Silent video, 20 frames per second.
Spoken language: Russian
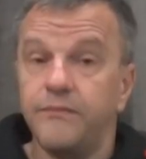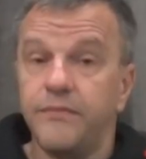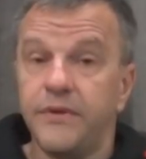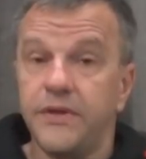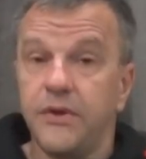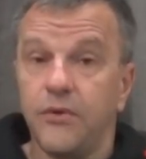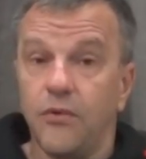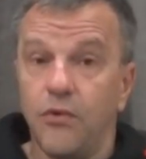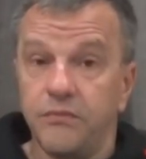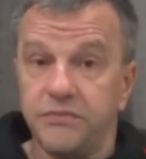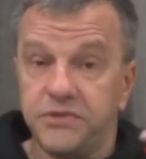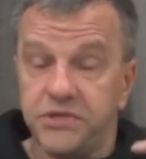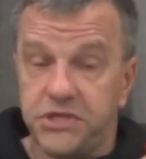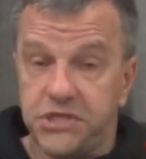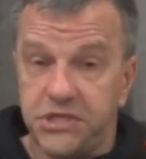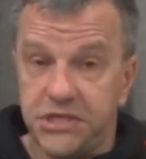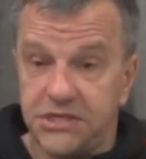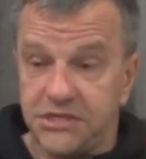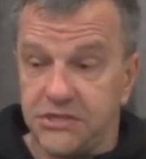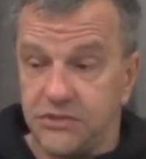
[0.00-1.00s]
Берем
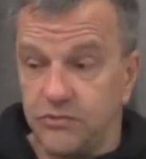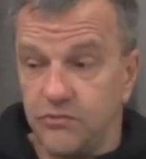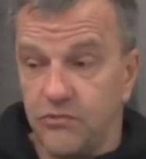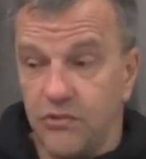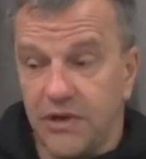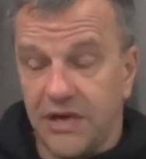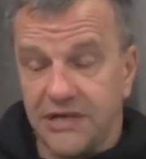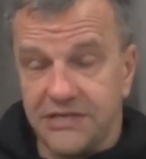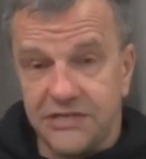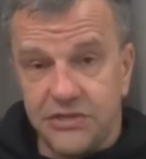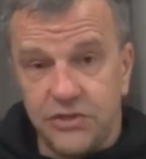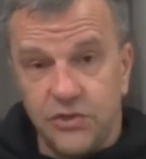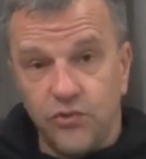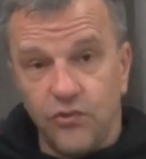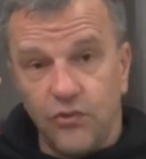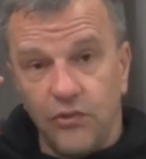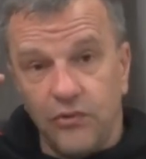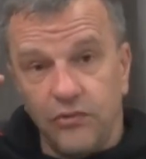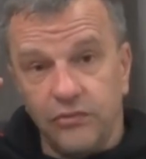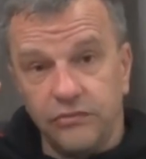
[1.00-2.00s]
чистую
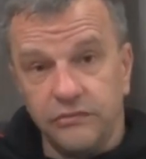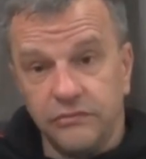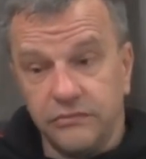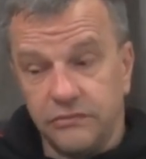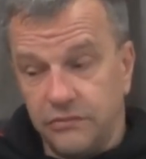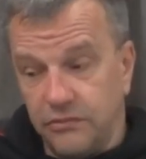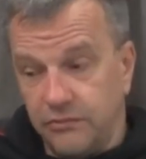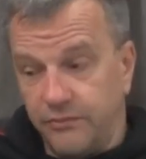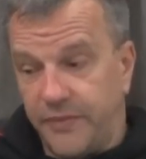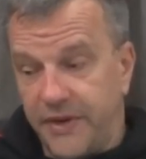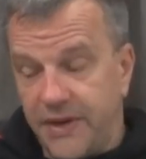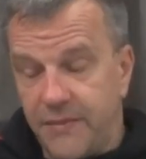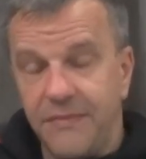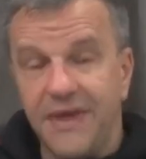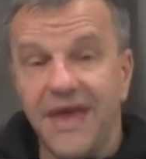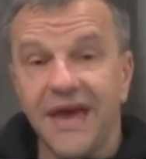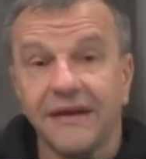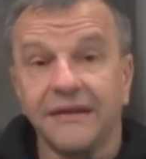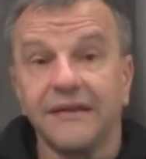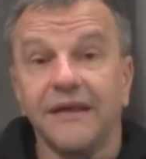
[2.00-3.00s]
кастрюлю, ну
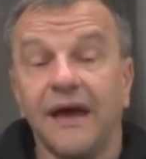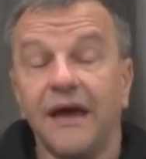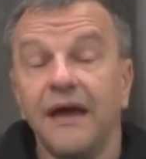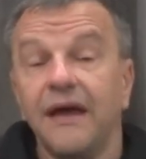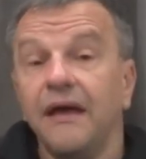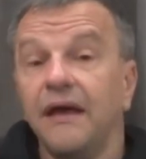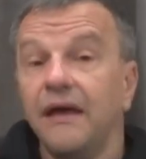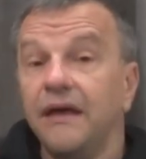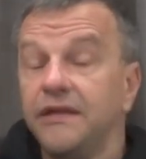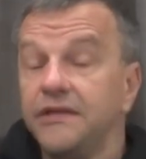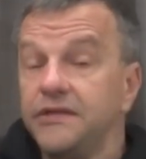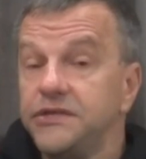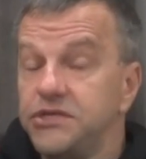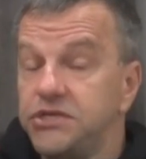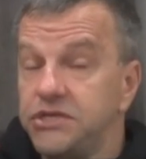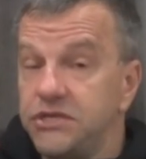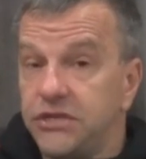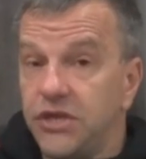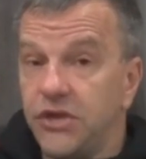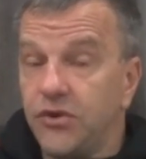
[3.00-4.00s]
примерно
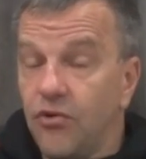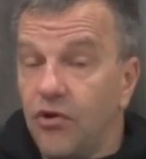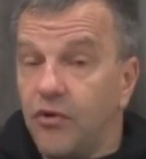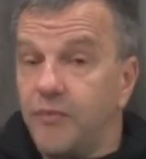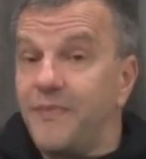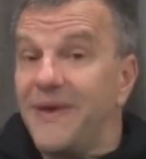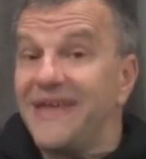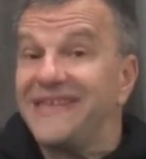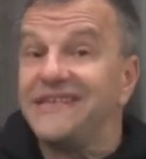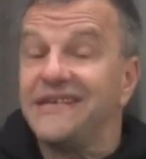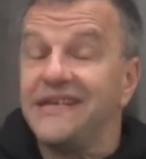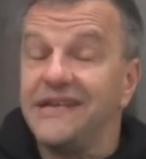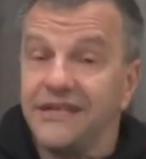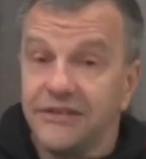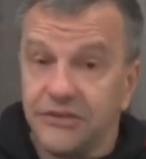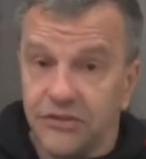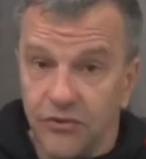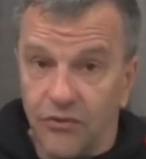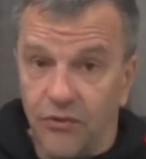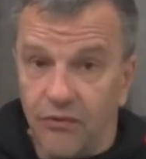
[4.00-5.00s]
4-5
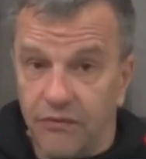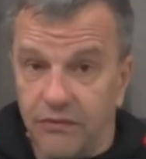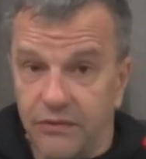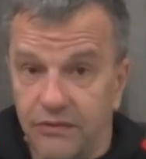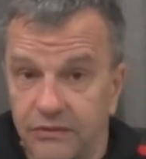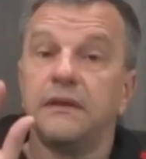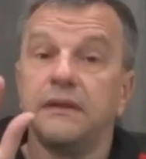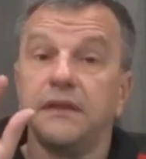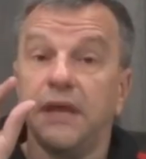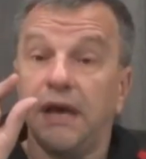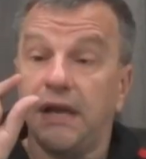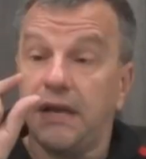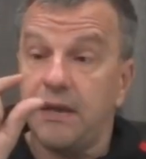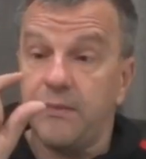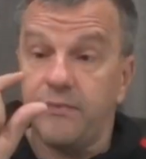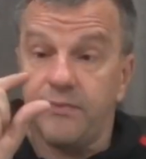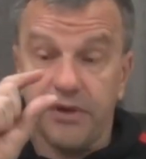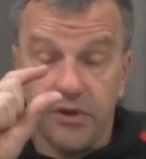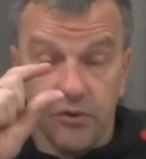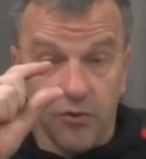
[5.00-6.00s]
литровую.
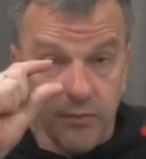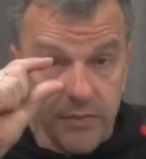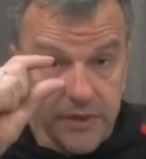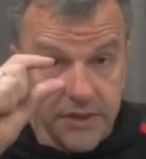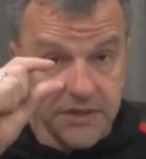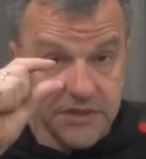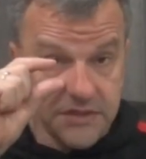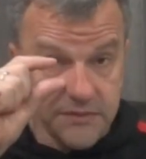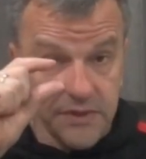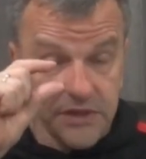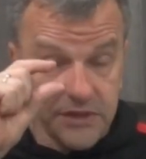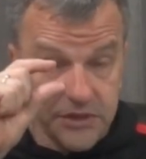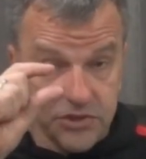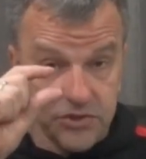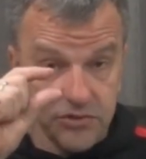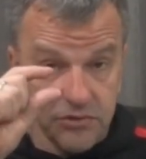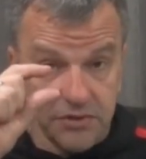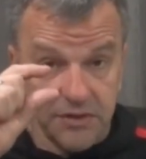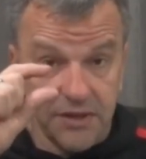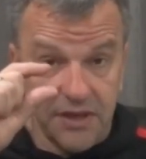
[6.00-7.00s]
Далее берем
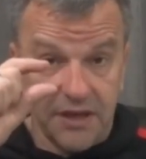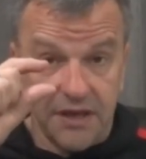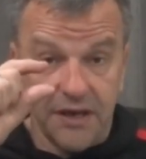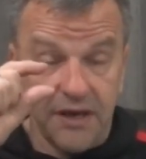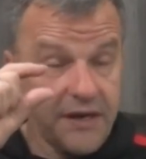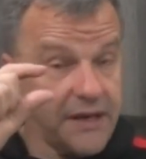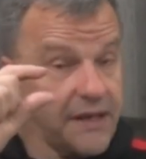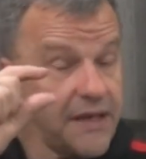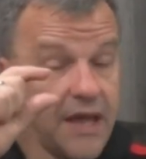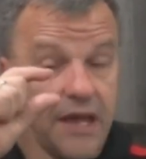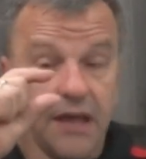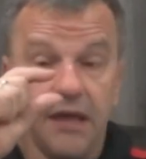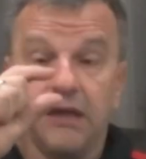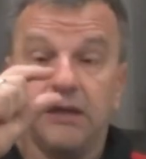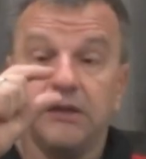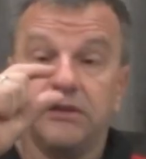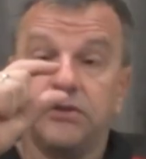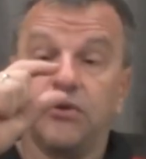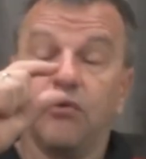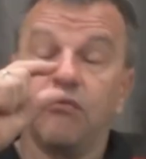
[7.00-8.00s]
измельченной коры
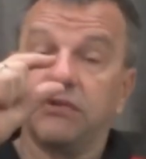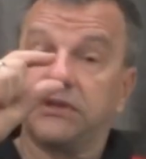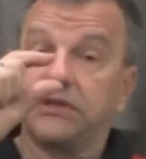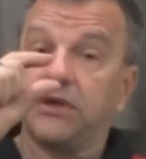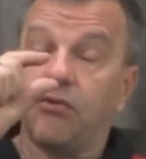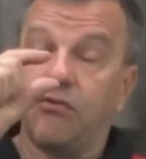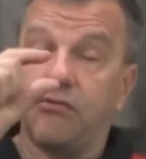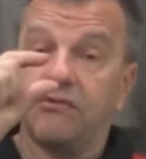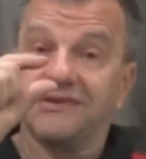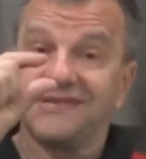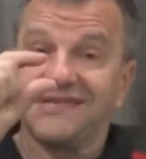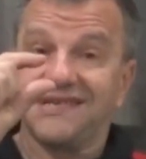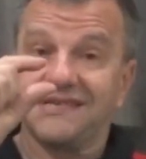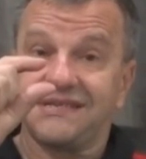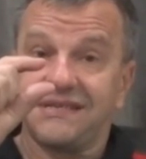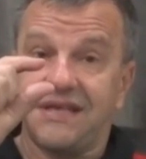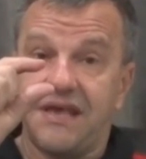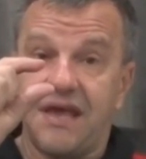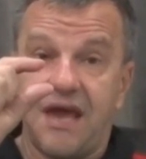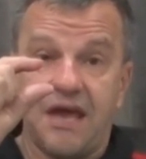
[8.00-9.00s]
до вот такого
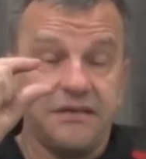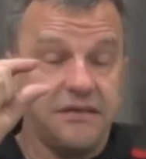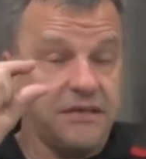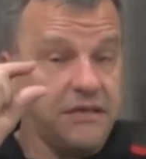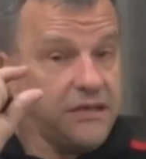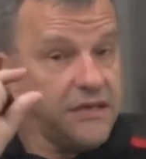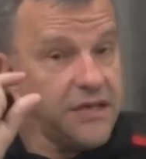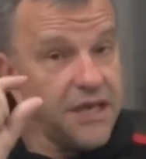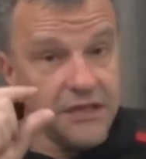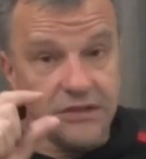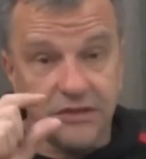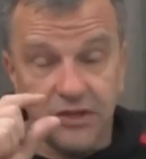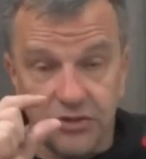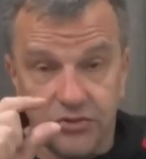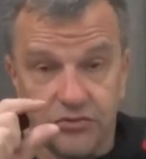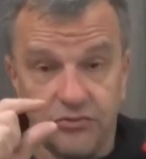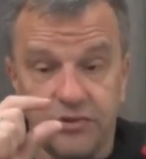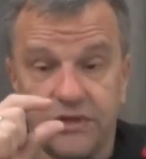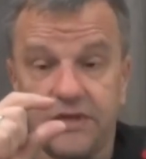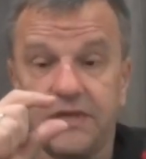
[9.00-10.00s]
состояния, не до
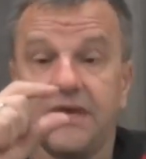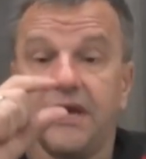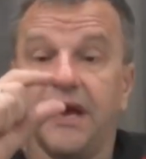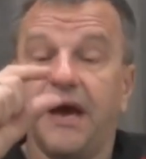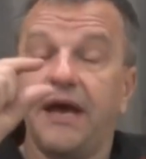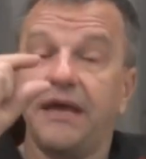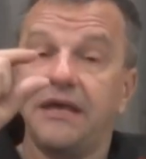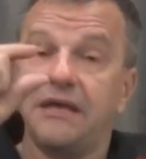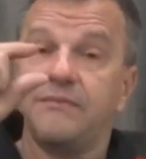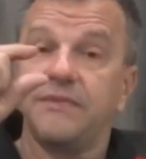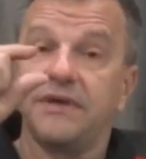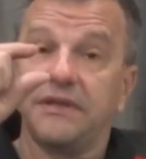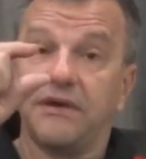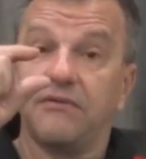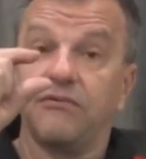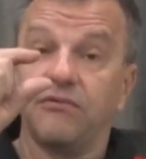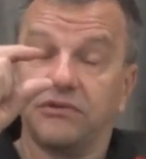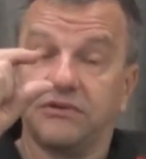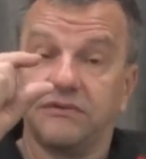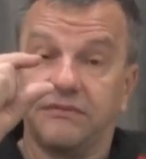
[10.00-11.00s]
трухи, а
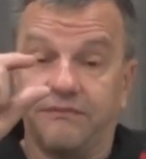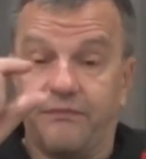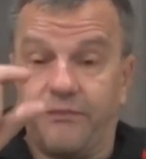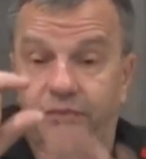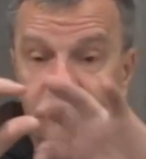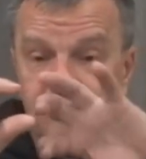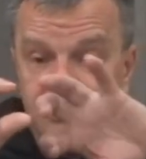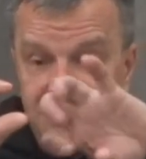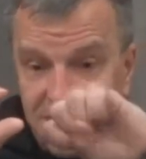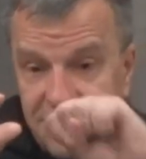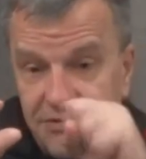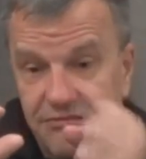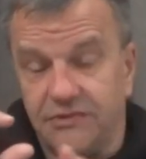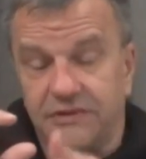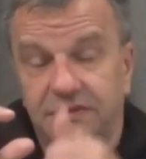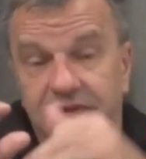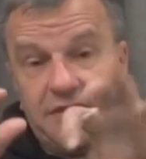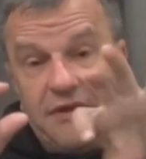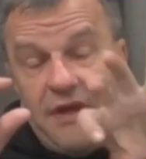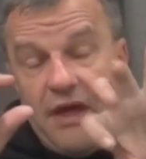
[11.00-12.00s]
именно вот просто
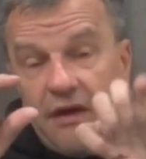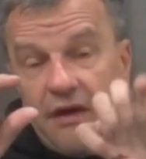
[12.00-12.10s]
вот,